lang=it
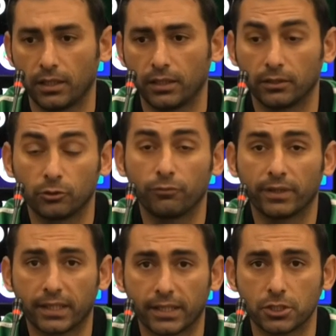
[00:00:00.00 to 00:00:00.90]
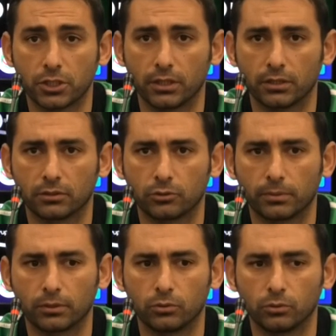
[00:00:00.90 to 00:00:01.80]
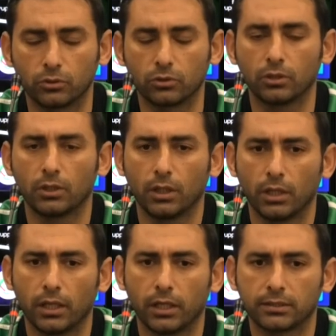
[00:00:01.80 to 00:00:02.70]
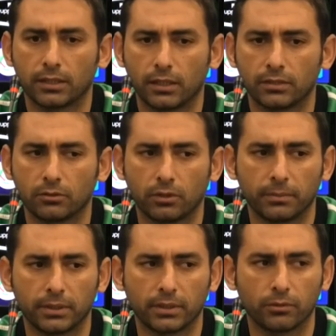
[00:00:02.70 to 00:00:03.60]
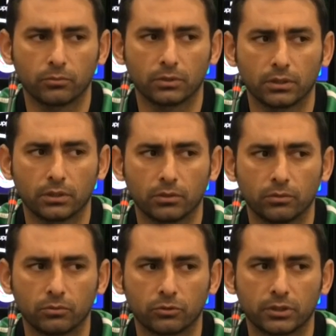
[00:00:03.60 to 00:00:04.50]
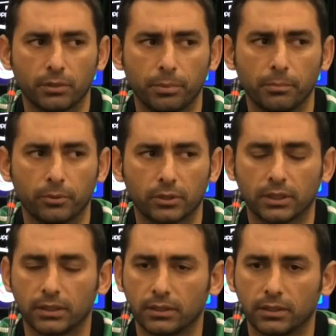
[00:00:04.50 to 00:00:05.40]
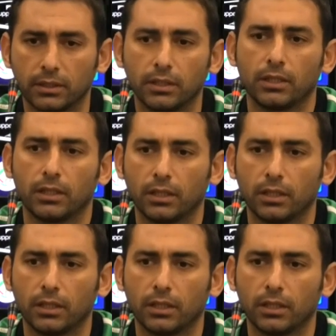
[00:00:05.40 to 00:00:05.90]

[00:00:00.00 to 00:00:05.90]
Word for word: eh, dove crescere soprattutto e sarà sicuramente un, uno step importante.